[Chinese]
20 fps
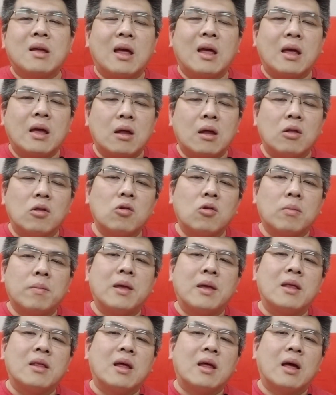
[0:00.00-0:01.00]
给很多
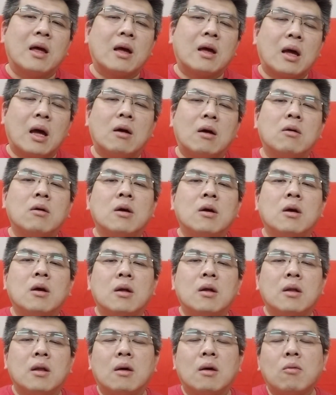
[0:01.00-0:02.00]
平台高，
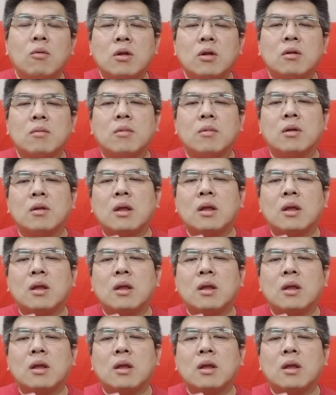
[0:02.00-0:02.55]
那为什么？